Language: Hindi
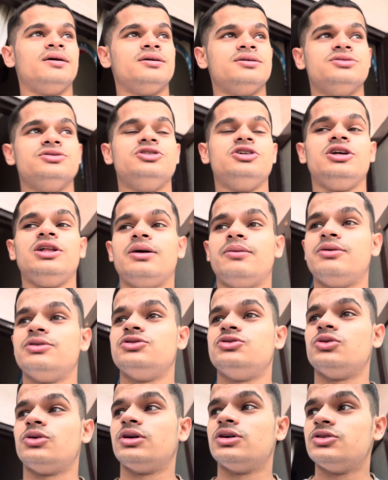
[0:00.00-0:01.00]
झीलें बन
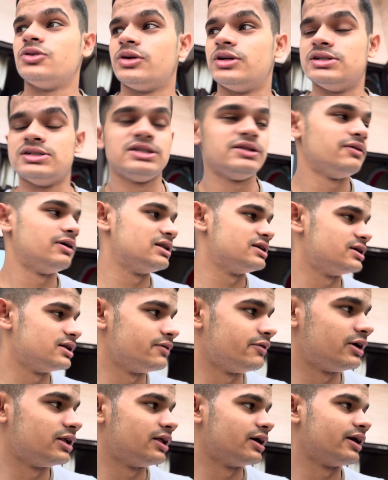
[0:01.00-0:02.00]
चुकी हैं जो केजरीवाल जी ने
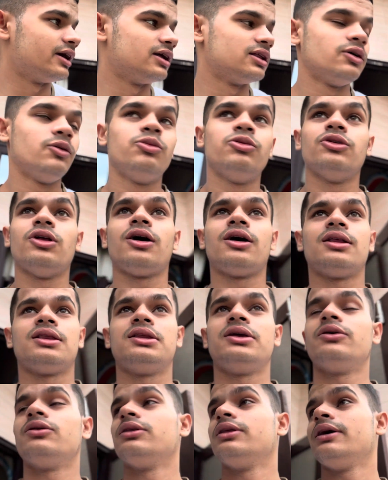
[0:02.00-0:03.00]
वादा किया था वो पूरा कर
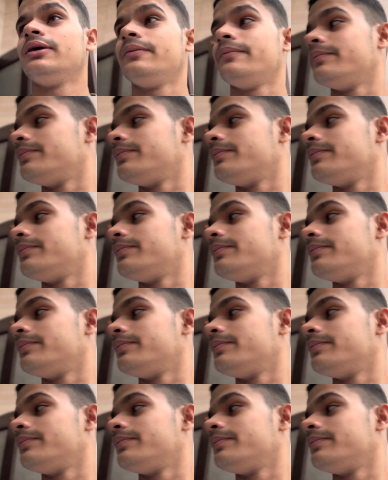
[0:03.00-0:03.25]
दिया उनने